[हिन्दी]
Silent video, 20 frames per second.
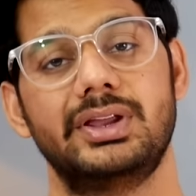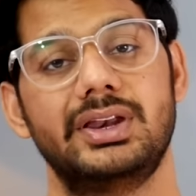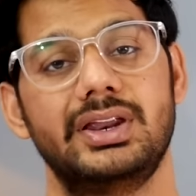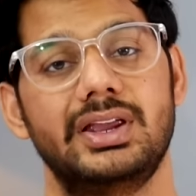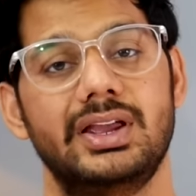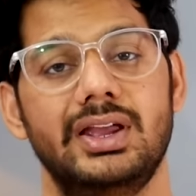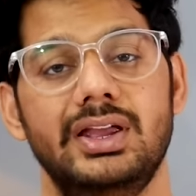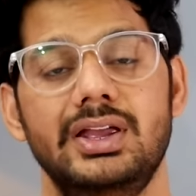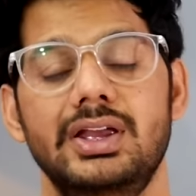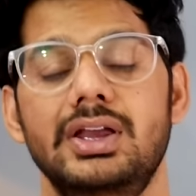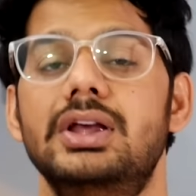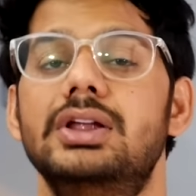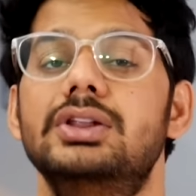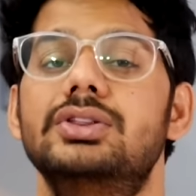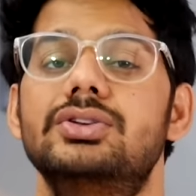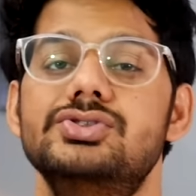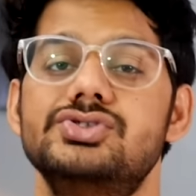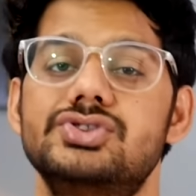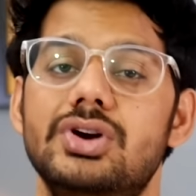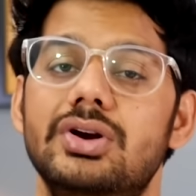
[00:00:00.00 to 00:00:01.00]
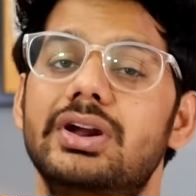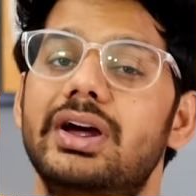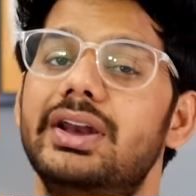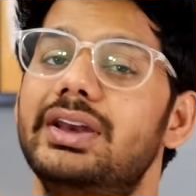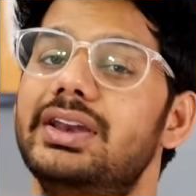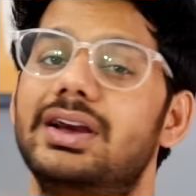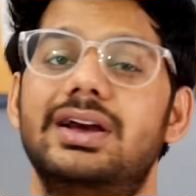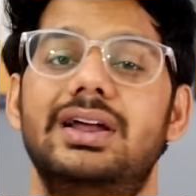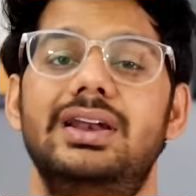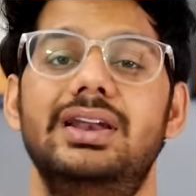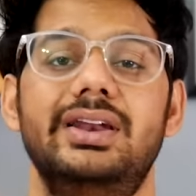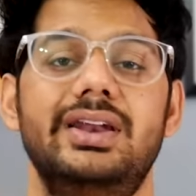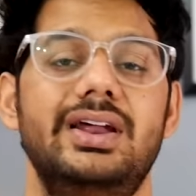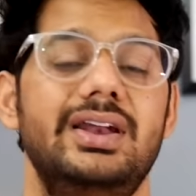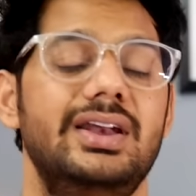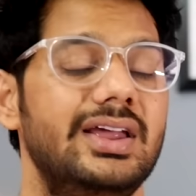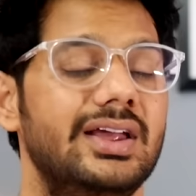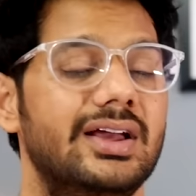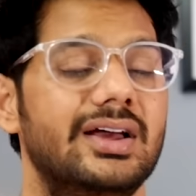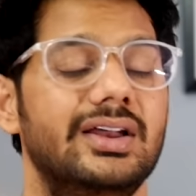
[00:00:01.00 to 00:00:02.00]
नहीं है तो इंस्टॉल करनी है कर लेना
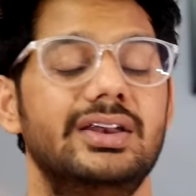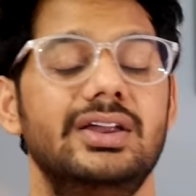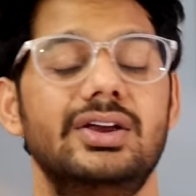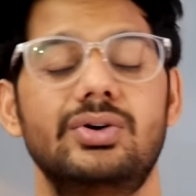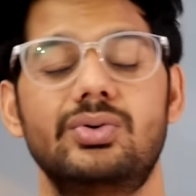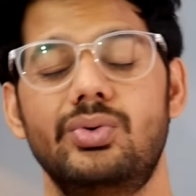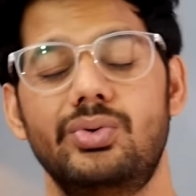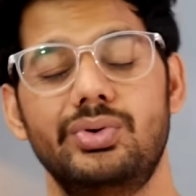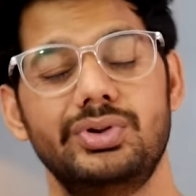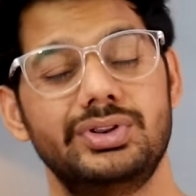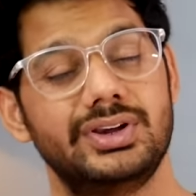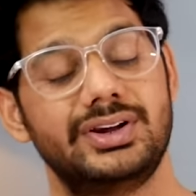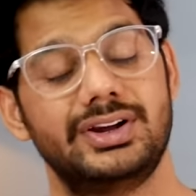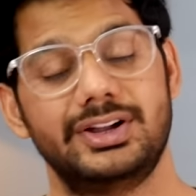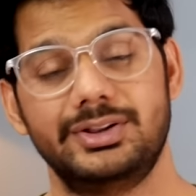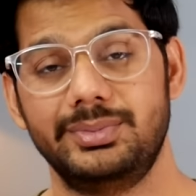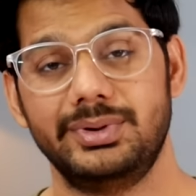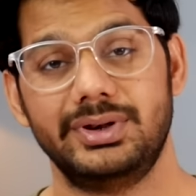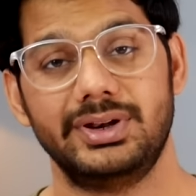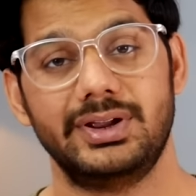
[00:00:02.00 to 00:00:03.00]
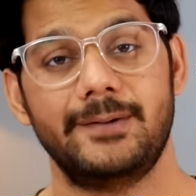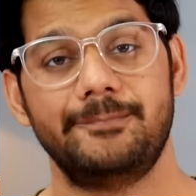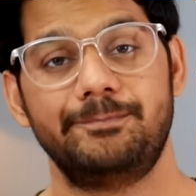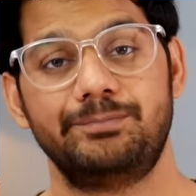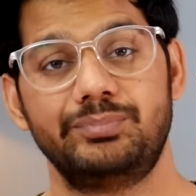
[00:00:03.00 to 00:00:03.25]
नहीं करनी है कोई दिक्कत भी नहीं है